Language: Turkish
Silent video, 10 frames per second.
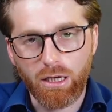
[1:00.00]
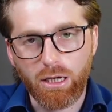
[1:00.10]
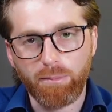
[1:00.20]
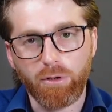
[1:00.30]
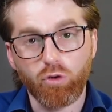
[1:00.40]

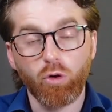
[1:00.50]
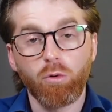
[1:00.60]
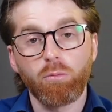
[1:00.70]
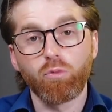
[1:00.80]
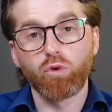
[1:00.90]
e,
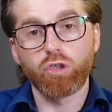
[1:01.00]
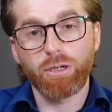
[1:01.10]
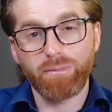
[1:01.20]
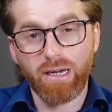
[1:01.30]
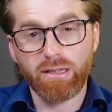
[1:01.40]
kapanıyor.
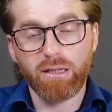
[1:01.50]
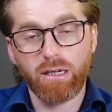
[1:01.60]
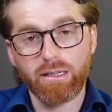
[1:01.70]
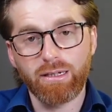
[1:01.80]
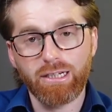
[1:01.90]
Bunu cemaat
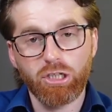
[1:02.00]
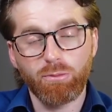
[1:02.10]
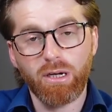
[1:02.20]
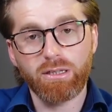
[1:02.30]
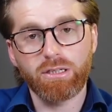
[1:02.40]
adına
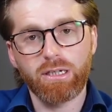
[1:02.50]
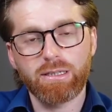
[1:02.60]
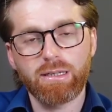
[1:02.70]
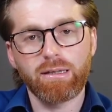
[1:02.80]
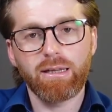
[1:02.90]
cemaat
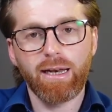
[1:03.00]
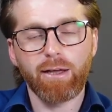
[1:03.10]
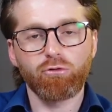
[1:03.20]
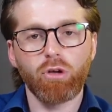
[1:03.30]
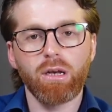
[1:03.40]
içerisinde
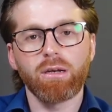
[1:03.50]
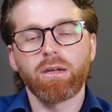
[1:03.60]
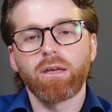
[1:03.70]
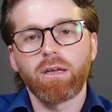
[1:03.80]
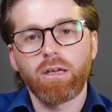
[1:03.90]
entelektüel
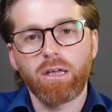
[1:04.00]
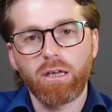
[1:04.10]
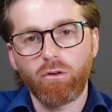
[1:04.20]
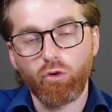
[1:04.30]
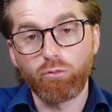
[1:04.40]

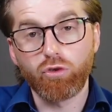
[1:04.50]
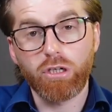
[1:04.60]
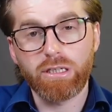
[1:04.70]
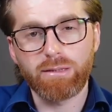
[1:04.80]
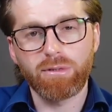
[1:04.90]
e,
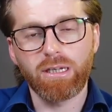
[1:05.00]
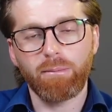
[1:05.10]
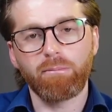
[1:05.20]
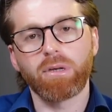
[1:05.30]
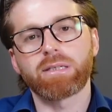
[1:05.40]
okumuş kesimin
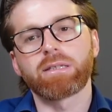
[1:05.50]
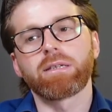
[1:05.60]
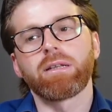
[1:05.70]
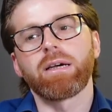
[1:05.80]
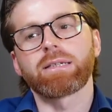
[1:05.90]

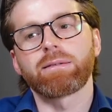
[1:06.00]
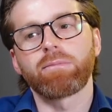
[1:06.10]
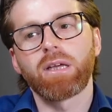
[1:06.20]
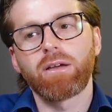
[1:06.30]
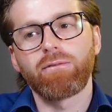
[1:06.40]
yapması
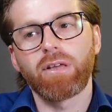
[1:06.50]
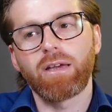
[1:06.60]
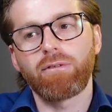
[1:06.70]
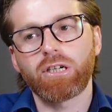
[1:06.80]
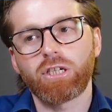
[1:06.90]
lazım
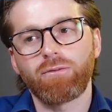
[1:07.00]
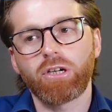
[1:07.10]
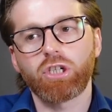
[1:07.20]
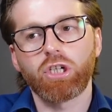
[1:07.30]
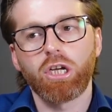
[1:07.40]
ve yavaş
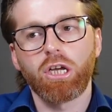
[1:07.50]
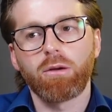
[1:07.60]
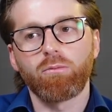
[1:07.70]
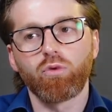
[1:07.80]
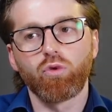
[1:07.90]
yavaş
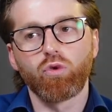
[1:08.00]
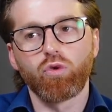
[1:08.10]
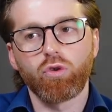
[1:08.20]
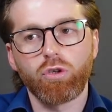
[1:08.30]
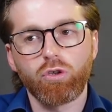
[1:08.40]

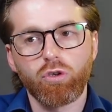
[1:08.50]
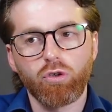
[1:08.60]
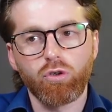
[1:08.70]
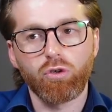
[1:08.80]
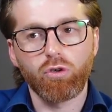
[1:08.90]
bunun
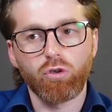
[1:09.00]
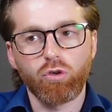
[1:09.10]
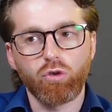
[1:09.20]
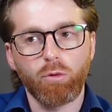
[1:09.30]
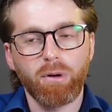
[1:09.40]

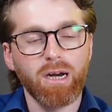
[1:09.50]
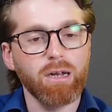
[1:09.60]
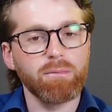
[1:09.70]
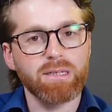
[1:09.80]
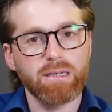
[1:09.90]
e,
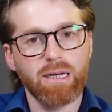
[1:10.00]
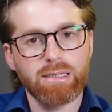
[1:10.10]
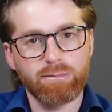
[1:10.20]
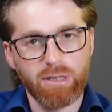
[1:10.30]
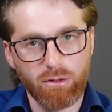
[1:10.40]
toparlanması
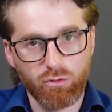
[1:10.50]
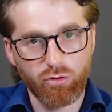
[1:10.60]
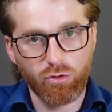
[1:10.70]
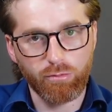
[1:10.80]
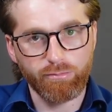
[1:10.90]
lazım diye
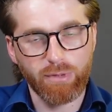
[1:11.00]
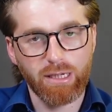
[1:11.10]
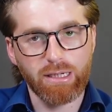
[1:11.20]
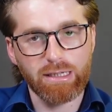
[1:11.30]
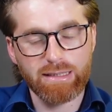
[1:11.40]
düşünüyorum.
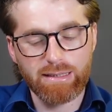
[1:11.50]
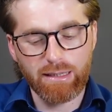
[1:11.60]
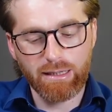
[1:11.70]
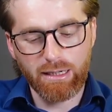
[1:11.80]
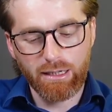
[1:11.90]
Yani
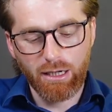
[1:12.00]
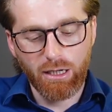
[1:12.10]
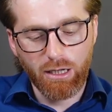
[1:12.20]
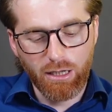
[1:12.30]
insanlar